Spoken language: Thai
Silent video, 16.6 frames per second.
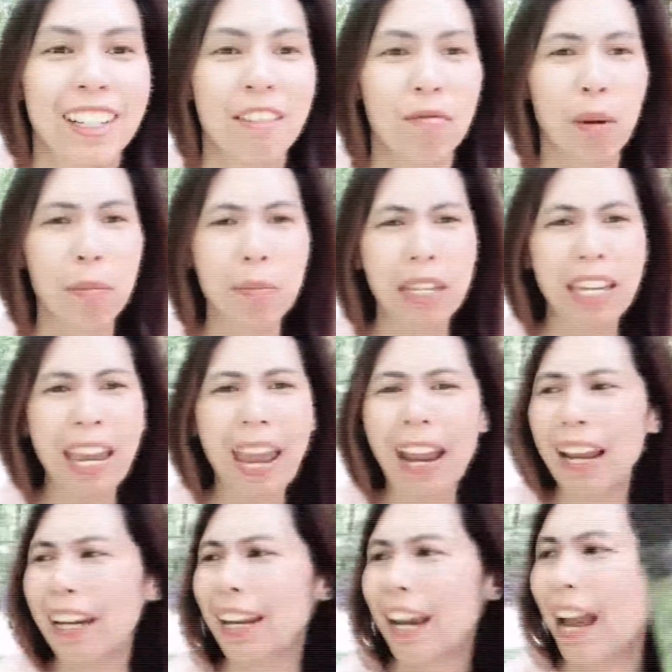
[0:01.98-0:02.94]
มันมีแง่ง
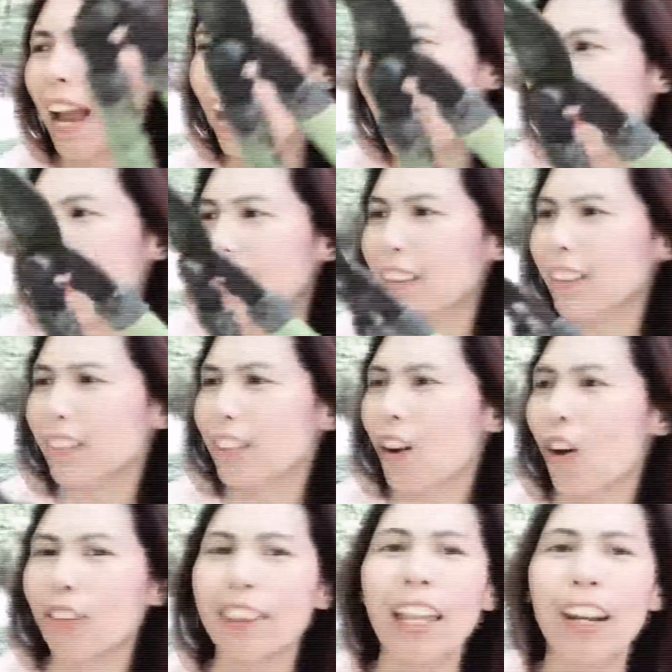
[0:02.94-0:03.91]
อันเนี้ยข
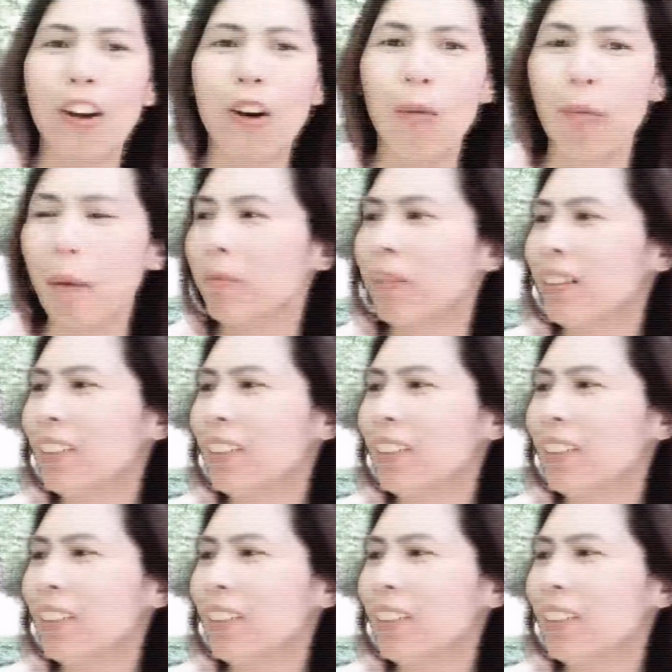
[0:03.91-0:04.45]
อตัดออกแป๊บ